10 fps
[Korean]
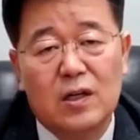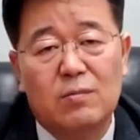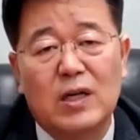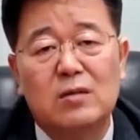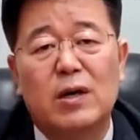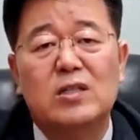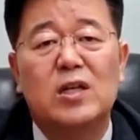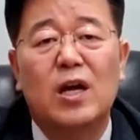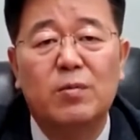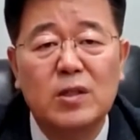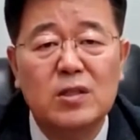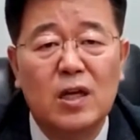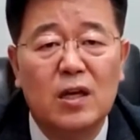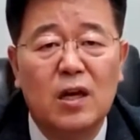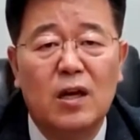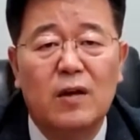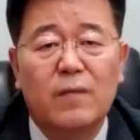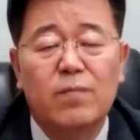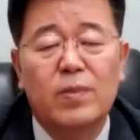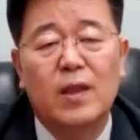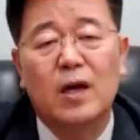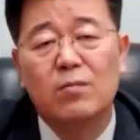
마지막 세 번째에 내가